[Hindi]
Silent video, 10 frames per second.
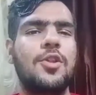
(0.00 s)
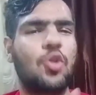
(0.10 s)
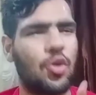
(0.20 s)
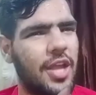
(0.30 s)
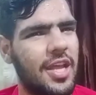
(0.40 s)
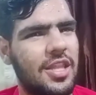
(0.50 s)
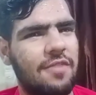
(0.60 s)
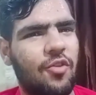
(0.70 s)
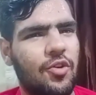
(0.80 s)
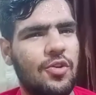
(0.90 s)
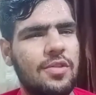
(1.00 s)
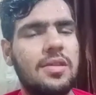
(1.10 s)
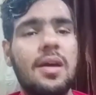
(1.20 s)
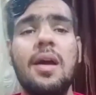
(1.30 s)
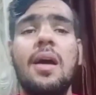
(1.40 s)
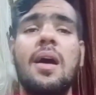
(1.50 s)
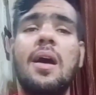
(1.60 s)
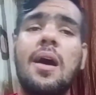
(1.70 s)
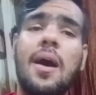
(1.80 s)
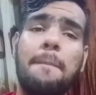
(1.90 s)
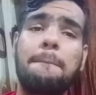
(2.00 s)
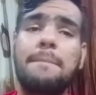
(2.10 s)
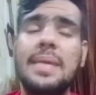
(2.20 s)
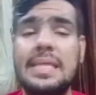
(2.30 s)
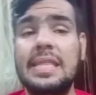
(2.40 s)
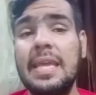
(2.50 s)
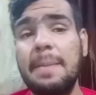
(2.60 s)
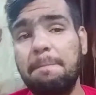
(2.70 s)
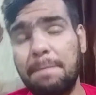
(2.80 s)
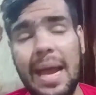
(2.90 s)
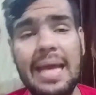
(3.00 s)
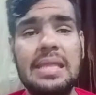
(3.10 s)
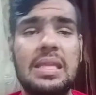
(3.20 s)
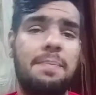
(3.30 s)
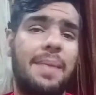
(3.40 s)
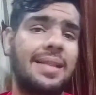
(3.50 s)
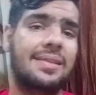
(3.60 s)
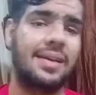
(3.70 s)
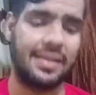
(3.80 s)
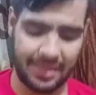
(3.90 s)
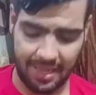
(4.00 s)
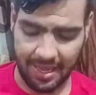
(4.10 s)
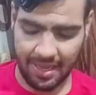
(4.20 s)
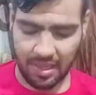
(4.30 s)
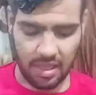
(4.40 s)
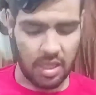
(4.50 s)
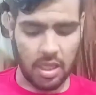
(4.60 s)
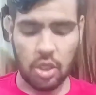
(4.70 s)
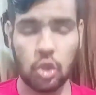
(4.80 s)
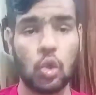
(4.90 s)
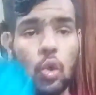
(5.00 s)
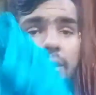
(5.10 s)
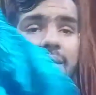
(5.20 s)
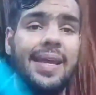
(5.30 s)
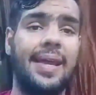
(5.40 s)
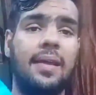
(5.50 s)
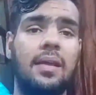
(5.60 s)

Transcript: तो ये थी फोटोज अब इसकी प्राइस की बात करते हैं तो ये